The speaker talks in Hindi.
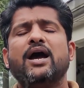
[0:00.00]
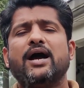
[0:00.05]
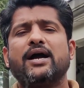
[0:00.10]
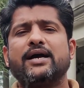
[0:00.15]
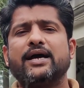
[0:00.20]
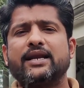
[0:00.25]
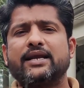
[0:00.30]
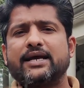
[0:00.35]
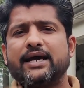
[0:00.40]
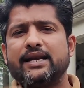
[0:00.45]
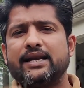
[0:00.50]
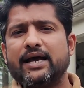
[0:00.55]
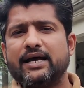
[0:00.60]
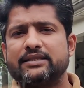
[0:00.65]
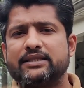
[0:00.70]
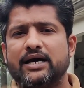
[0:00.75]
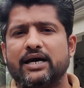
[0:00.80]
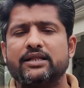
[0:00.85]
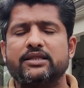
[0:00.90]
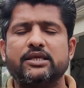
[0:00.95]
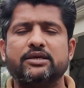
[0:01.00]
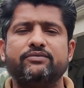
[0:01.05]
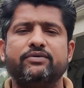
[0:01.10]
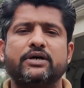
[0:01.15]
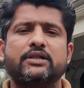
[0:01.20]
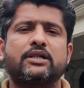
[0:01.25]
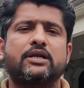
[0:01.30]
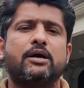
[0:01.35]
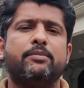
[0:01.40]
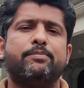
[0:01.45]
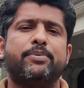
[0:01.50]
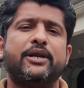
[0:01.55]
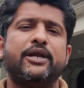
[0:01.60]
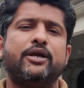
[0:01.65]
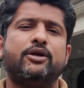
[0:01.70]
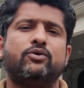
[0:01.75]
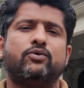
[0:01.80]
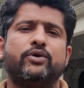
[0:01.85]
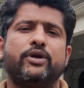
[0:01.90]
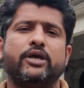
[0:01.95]
अगर कल अदालती वक्त
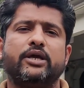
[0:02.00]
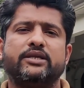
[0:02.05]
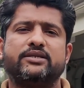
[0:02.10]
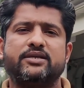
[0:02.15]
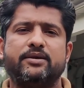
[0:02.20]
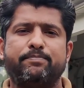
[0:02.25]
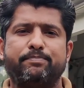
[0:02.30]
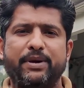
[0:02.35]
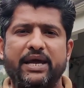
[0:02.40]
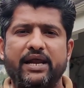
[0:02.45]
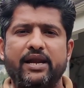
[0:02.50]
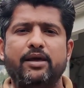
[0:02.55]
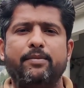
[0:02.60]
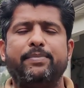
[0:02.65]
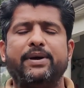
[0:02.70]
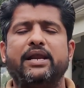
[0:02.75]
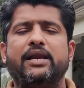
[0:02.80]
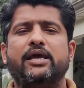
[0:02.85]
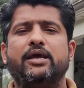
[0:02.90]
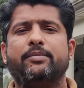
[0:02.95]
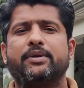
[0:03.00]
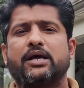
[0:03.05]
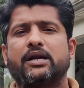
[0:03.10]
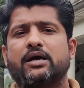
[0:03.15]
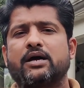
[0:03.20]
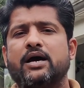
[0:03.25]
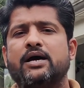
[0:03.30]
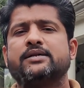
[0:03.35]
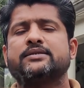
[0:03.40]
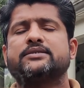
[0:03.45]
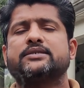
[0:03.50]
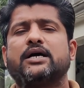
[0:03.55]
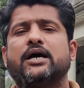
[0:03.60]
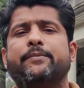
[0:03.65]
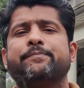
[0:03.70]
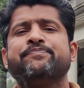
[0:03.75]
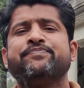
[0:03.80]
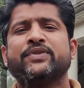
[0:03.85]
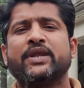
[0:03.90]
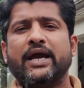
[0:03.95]
कंप्लीट होने से पहले पहले इमरान खान
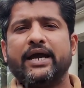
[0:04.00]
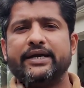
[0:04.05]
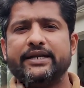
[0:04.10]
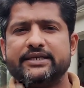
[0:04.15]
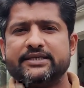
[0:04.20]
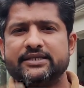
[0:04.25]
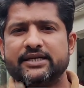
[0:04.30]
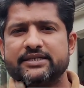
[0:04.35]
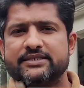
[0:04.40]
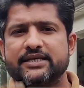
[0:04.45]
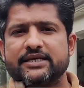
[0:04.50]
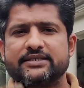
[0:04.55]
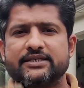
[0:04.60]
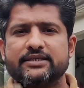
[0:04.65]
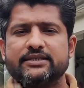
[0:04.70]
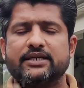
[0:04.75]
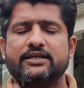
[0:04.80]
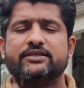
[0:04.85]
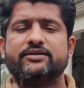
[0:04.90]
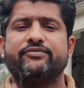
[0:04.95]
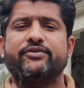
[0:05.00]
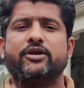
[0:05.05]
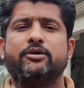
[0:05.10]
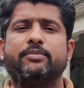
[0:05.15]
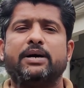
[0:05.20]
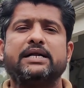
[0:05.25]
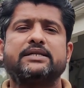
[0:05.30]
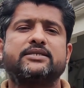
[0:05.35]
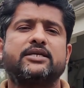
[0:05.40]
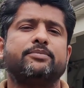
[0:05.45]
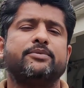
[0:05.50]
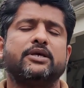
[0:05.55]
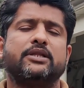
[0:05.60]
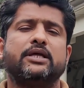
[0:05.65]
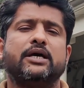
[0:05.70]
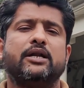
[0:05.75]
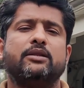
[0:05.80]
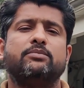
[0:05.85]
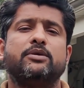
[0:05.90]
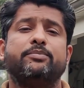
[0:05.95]
साहब एडिशनल सेशन जज जफर इकबाल साहब की
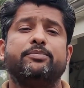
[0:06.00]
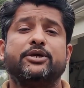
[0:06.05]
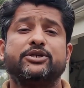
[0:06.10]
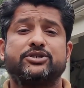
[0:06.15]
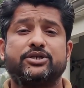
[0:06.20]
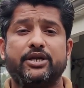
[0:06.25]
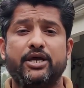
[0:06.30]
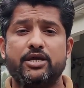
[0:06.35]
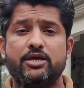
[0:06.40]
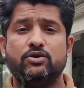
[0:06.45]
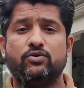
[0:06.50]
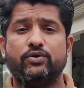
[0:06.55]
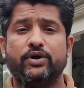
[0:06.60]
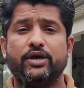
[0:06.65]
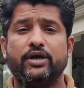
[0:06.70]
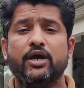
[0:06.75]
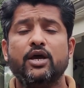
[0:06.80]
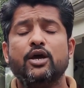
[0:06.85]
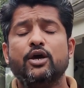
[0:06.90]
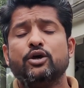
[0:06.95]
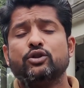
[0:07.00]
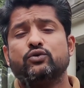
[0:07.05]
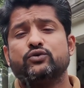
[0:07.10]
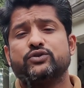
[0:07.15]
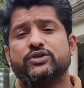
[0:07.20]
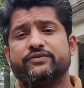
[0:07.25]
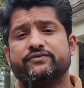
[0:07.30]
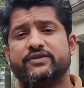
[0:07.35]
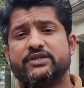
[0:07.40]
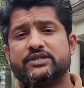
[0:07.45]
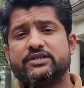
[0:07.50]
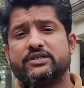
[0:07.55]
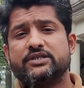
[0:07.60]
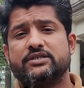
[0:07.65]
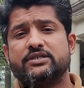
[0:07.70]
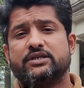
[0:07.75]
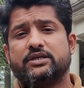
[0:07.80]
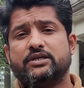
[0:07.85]
अदालत में पेश नहीं होंगे तो चीफ जस्टिस